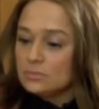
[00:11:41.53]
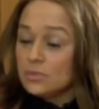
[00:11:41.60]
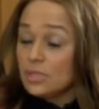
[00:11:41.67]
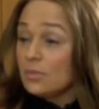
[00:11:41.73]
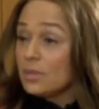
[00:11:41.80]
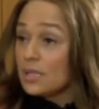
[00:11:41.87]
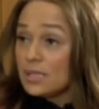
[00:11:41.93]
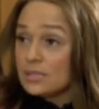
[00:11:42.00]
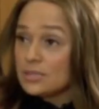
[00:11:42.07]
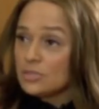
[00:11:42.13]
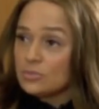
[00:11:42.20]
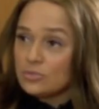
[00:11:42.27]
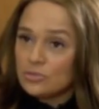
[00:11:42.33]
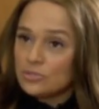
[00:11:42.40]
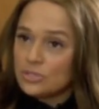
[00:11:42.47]
É uma caça às
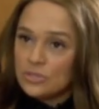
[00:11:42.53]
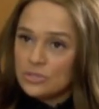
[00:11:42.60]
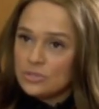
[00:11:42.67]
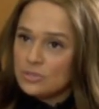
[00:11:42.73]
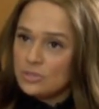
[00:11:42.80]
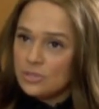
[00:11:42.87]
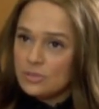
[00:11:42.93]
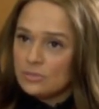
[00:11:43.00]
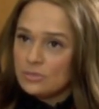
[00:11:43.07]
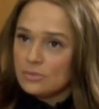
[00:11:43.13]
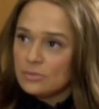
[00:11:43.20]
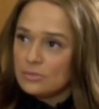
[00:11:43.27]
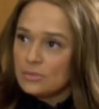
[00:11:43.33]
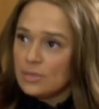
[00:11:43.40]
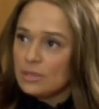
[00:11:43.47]
bruxas, disso
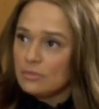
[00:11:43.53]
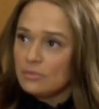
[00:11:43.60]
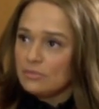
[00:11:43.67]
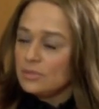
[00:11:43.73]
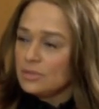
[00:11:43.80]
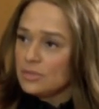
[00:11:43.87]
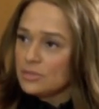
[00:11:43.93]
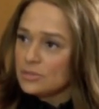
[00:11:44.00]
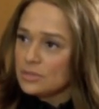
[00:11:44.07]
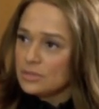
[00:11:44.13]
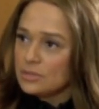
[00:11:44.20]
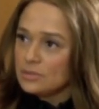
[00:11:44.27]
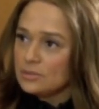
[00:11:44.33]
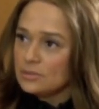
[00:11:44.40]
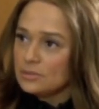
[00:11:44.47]
não, não há dúvidas. Que...
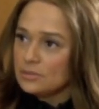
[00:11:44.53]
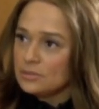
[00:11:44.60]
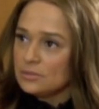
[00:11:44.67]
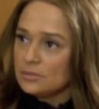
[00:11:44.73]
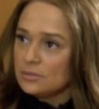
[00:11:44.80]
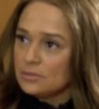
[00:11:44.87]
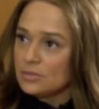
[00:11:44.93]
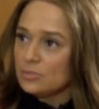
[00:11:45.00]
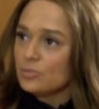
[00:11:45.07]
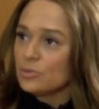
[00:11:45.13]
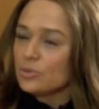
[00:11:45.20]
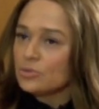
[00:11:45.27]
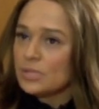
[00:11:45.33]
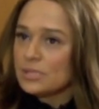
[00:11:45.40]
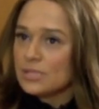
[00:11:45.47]
Se me
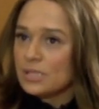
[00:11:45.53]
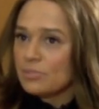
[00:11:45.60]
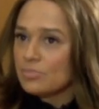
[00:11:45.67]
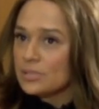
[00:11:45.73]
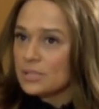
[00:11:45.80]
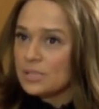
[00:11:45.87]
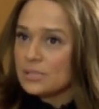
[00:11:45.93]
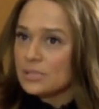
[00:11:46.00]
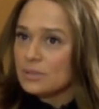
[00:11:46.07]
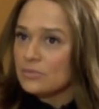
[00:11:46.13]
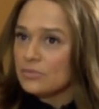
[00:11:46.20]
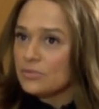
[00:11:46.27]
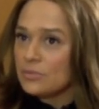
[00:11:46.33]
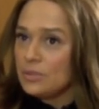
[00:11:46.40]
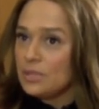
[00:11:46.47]
pergunta se há perseguição à
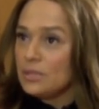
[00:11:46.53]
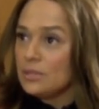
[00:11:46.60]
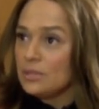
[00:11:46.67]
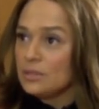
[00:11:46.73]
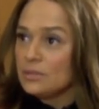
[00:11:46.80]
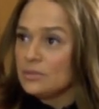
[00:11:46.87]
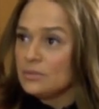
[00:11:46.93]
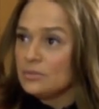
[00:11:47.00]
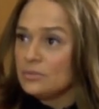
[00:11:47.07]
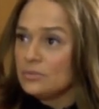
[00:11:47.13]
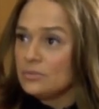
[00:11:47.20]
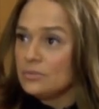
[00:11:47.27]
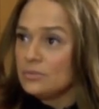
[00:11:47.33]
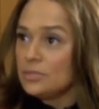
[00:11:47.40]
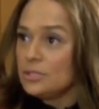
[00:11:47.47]
família
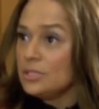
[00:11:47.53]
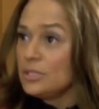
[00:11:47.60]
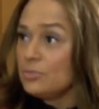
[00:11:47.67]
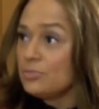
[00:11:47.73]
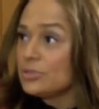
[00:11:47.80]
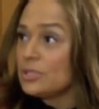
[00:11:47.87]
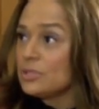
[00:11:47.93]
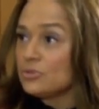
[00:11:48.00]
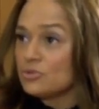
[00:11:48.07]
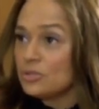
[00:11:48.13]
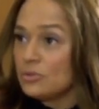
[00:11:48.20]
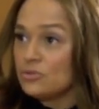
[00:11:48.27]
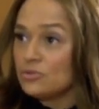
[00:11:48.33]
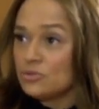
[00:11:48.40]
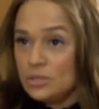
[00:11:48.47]
do antigo presidente dos
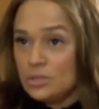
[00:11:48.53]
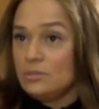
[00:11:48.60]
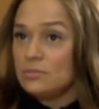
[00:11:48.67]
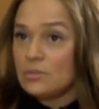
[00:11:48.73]
Santos, sim,